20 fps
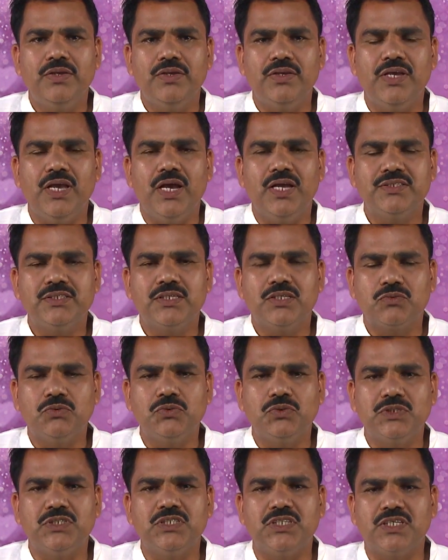यहाँ से
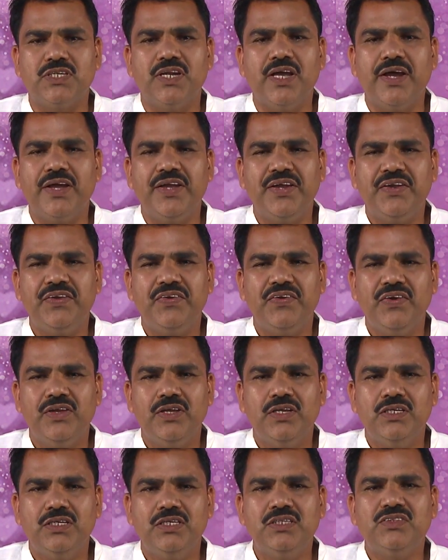कुछ सीखना है
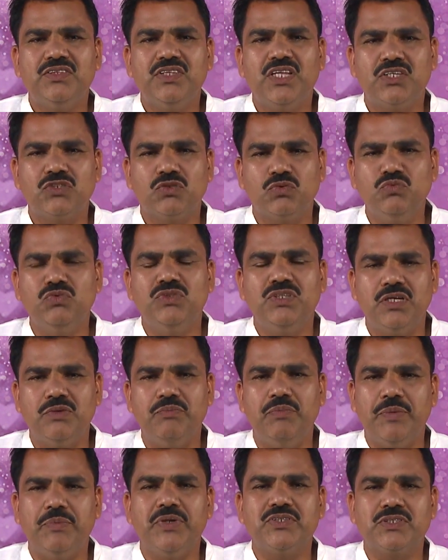इतना सुंदर
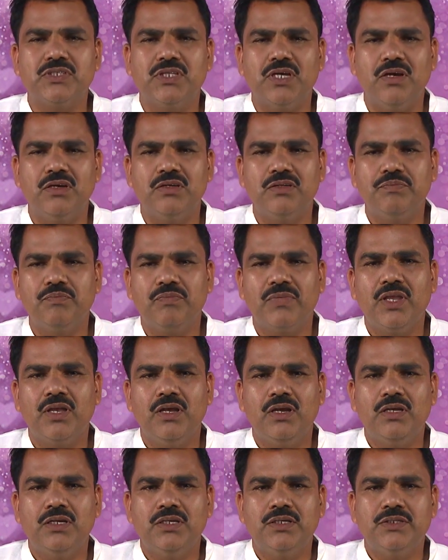व्यवस्था
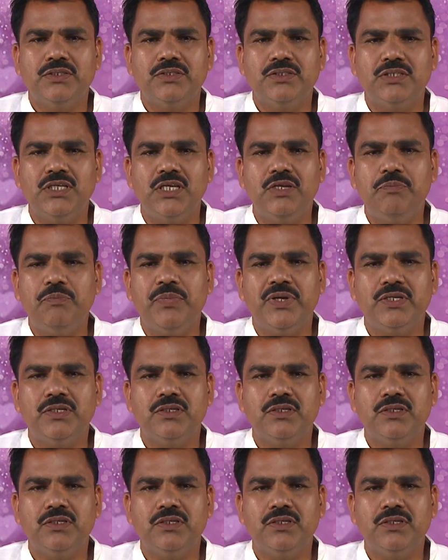सिर्फ